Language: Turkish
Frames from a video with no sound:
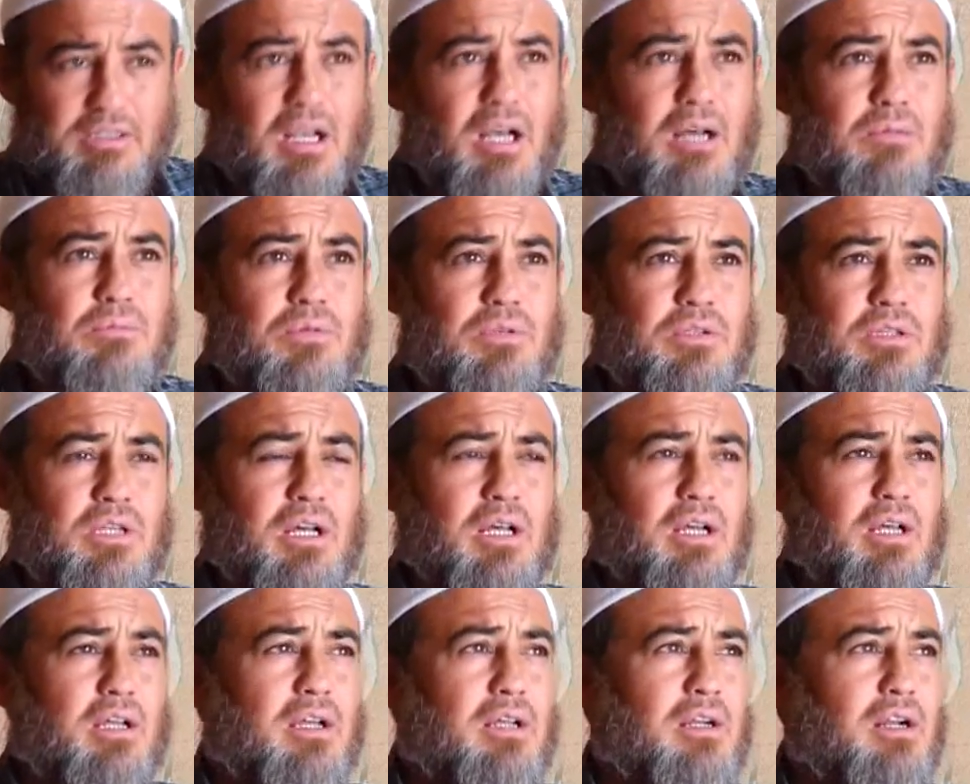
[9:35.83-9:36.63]
Ve
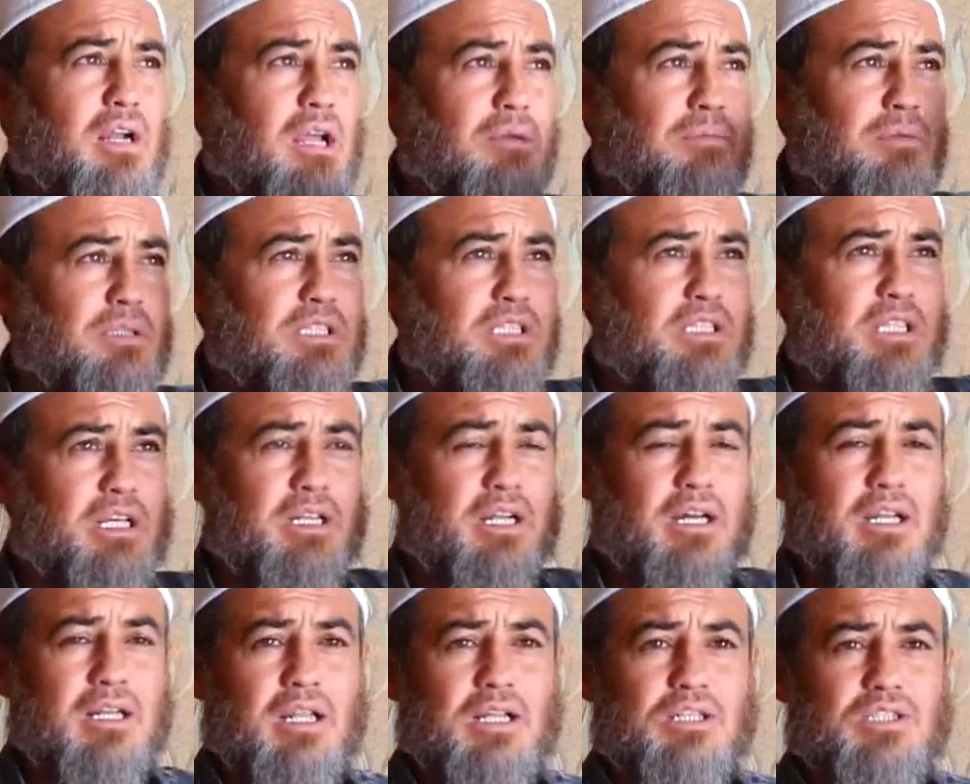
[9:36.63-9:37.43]
yağmurda
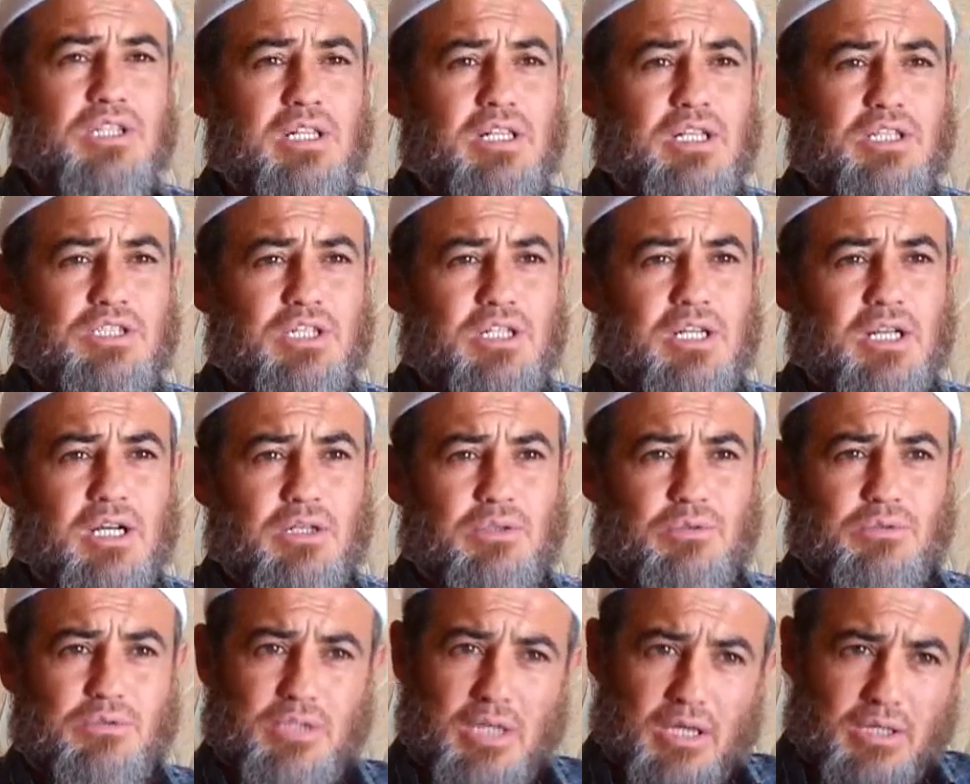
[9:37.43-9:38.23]
rahmeti geri Allah
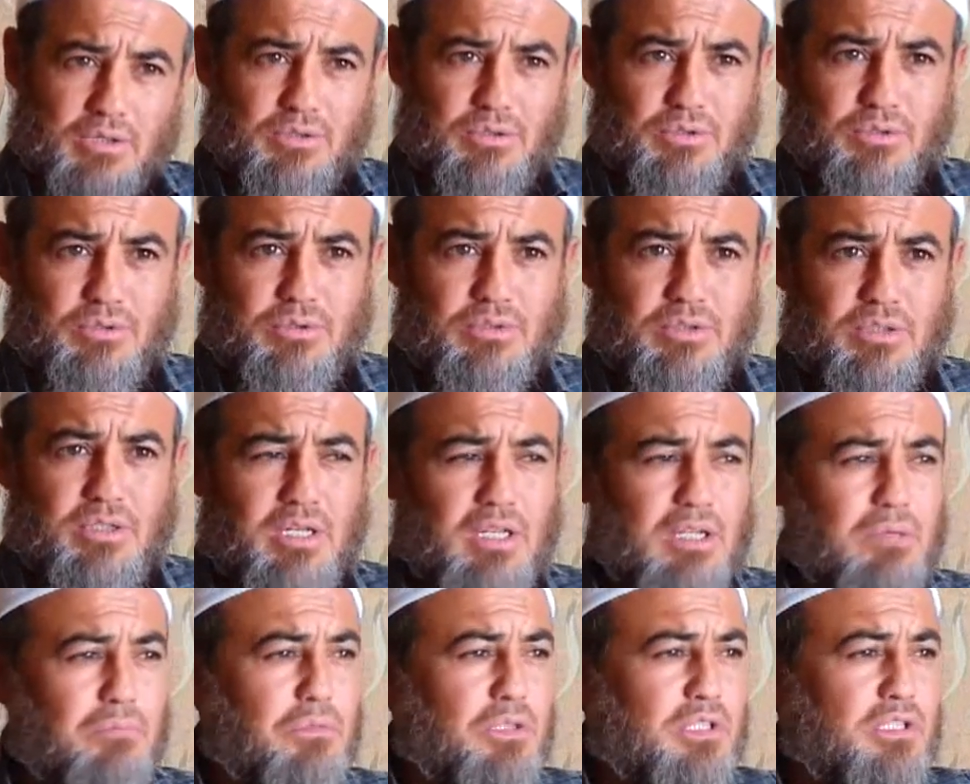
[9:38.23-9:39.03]
Celle Celaluhu
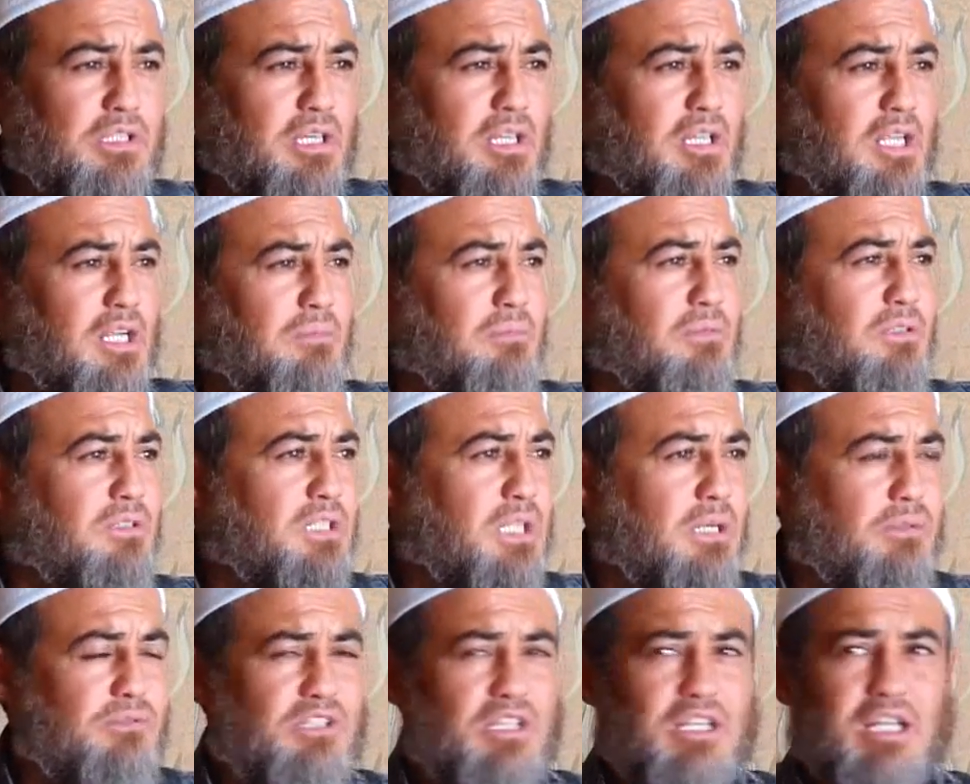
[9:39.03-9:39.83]
yağdırıyor.
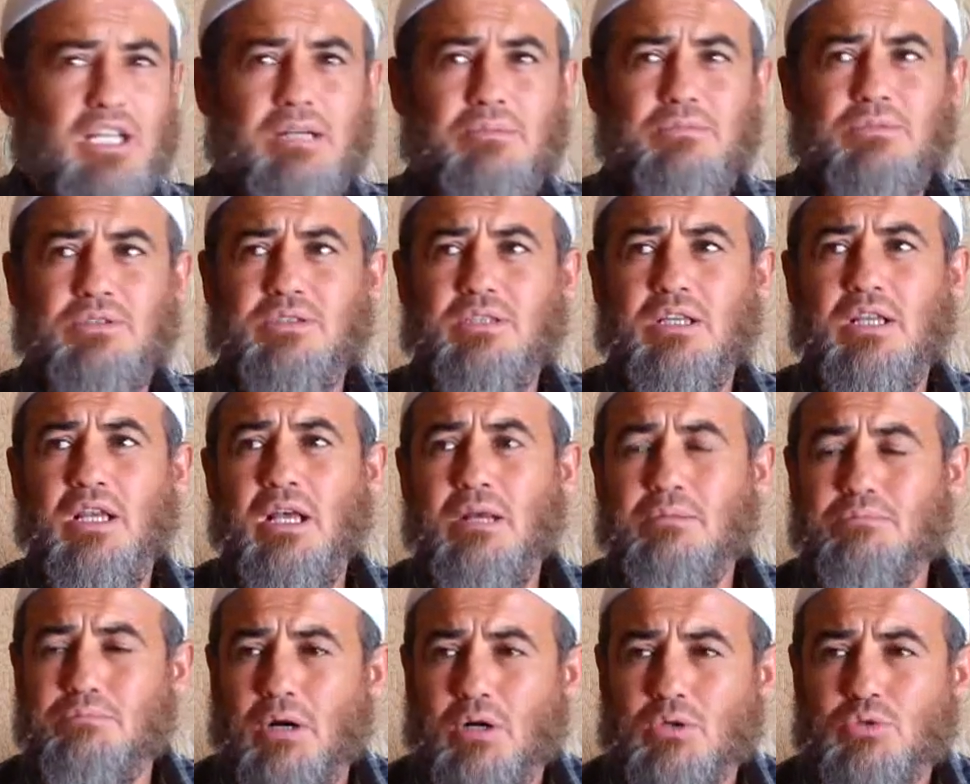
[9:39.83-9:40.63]
Bitkilerimiz,
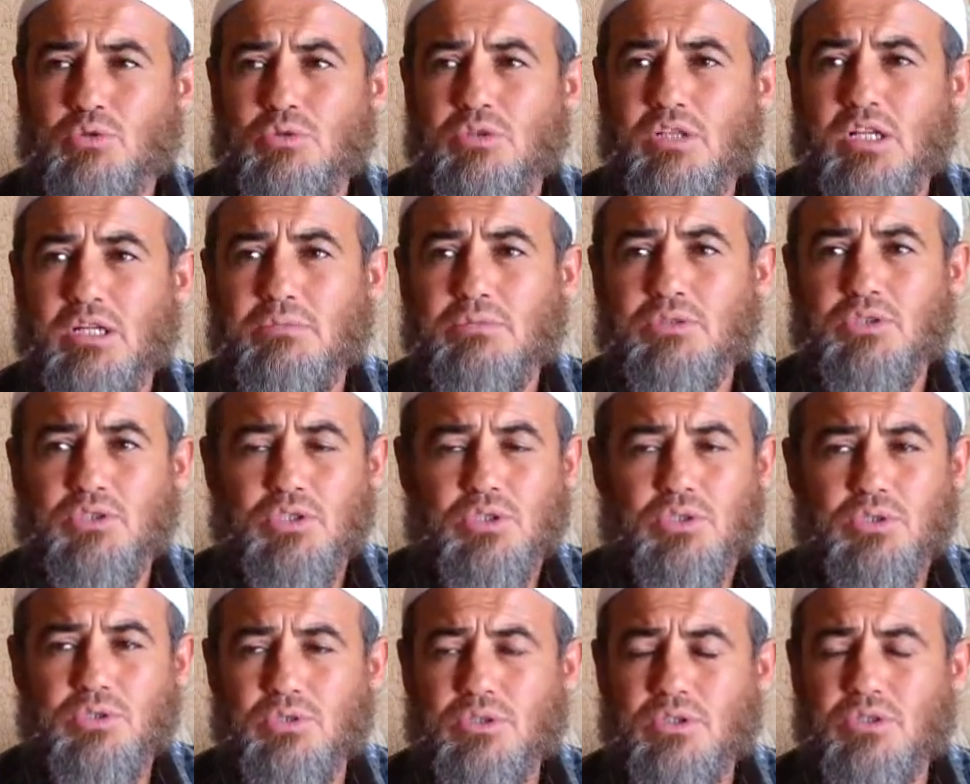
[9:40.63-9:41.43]
sebzelerimiz,
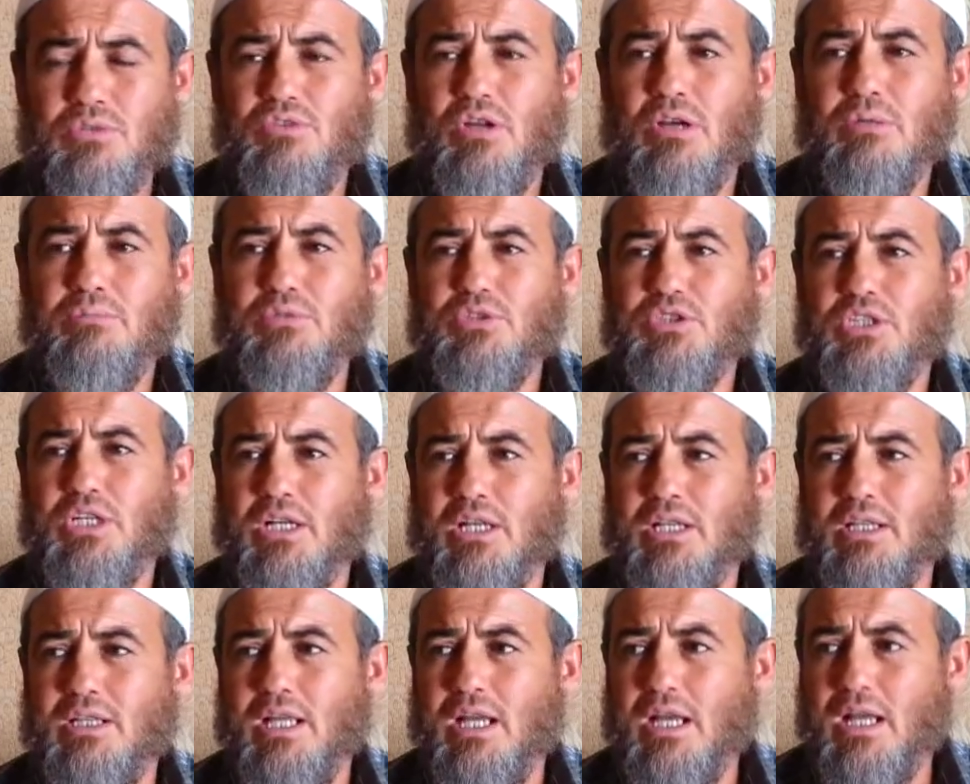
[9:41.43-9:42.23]
mahsullerimiz çıkıyor
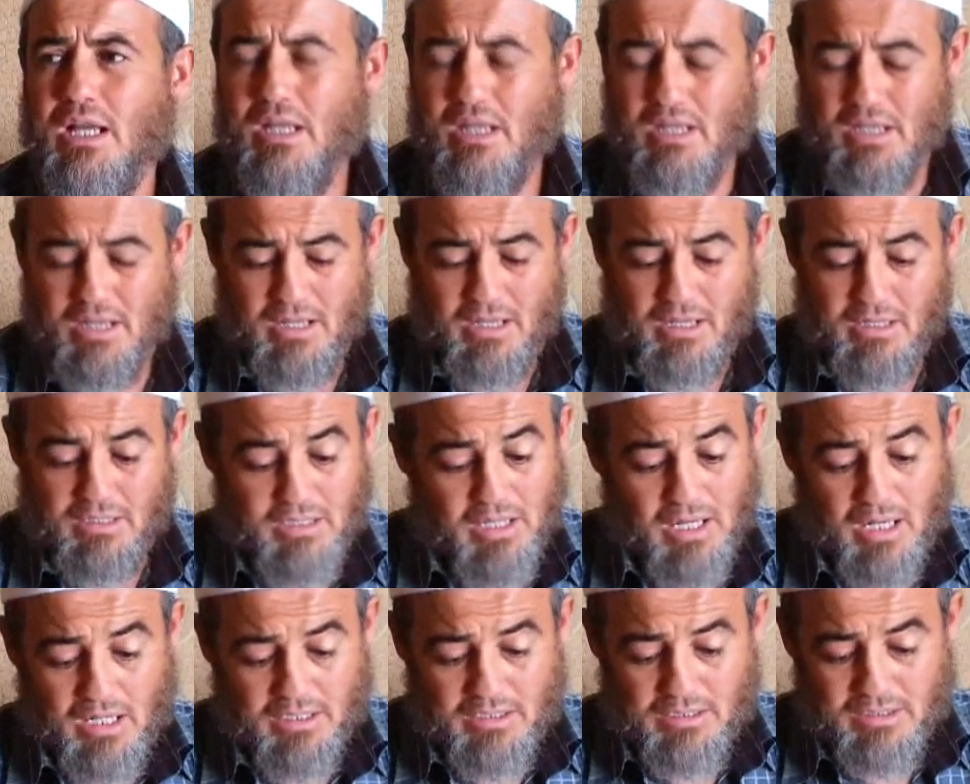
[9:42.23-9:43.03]
ve bu şekilde
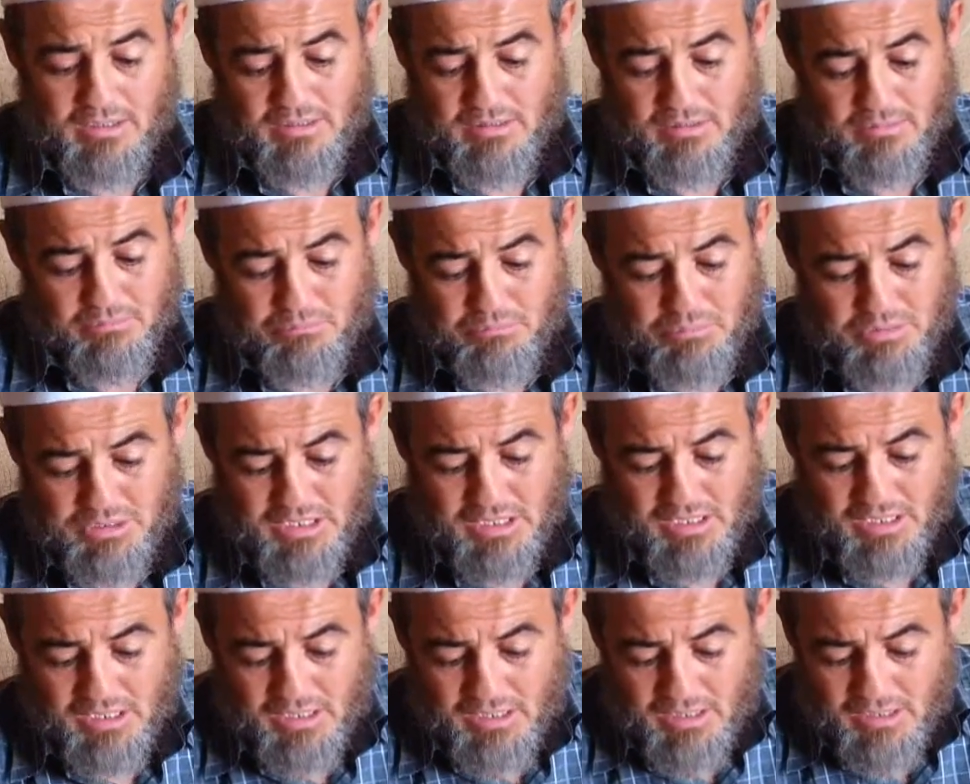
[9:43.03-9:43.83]

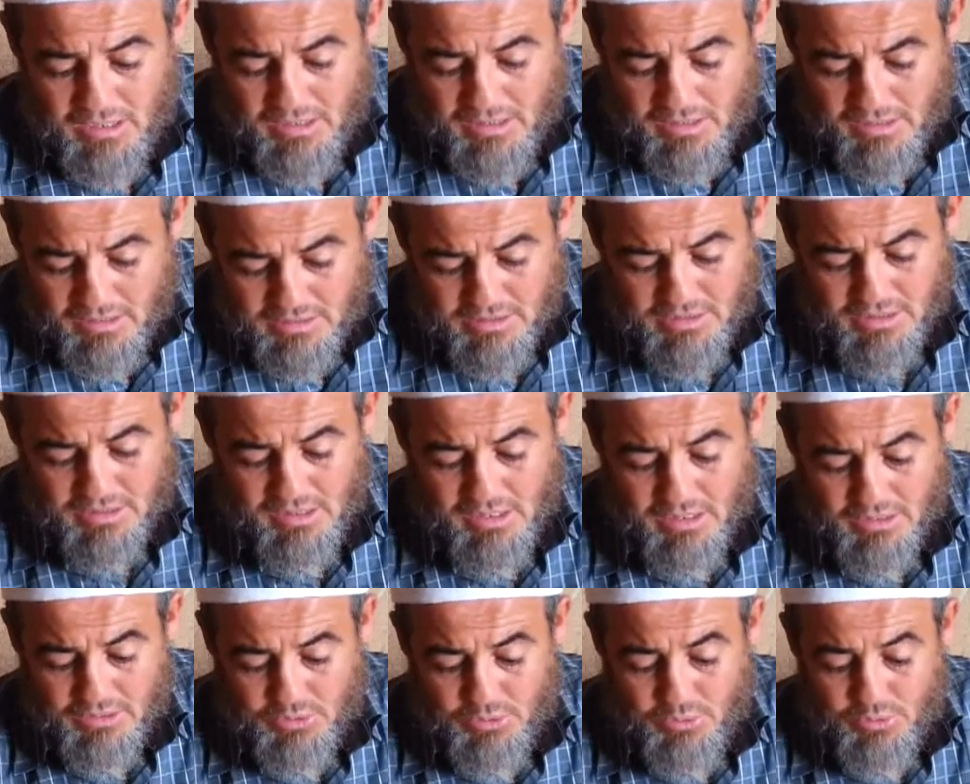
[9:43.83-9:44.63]
yani bizlere
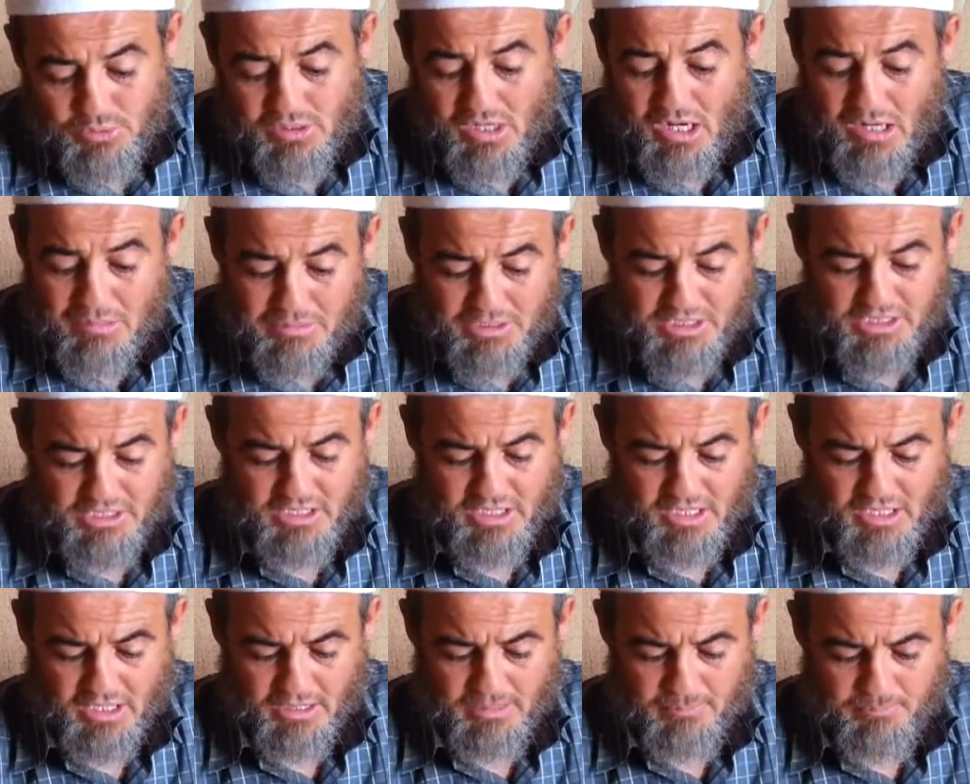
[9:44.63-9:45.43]
rızıklandırıyor
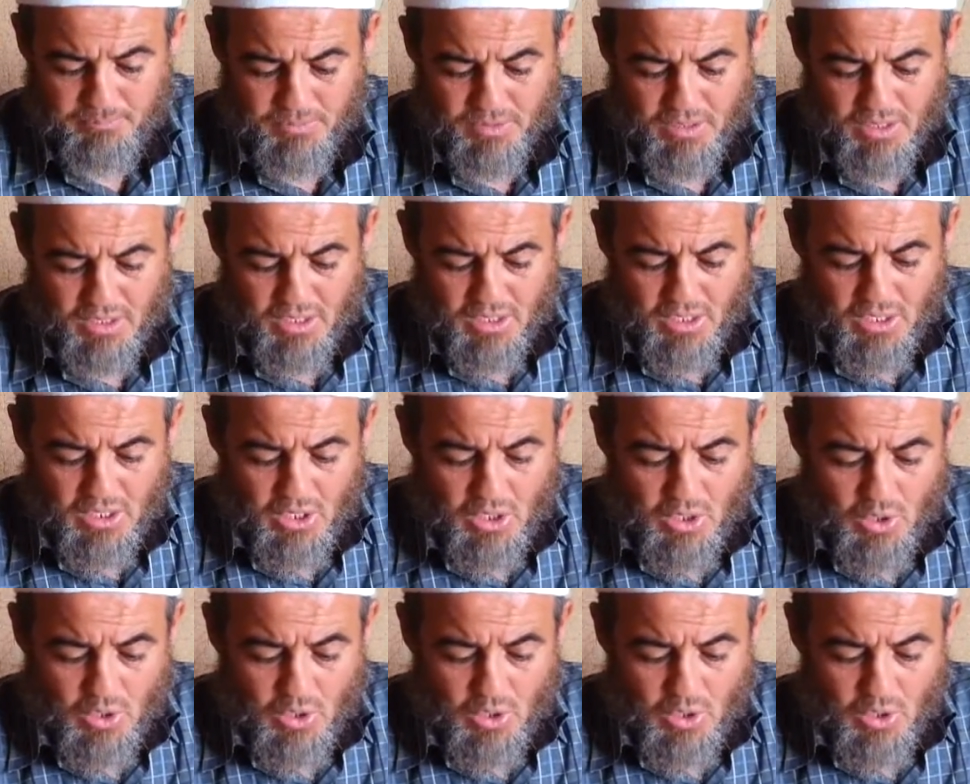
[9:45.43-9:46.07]
rahmeti gereği.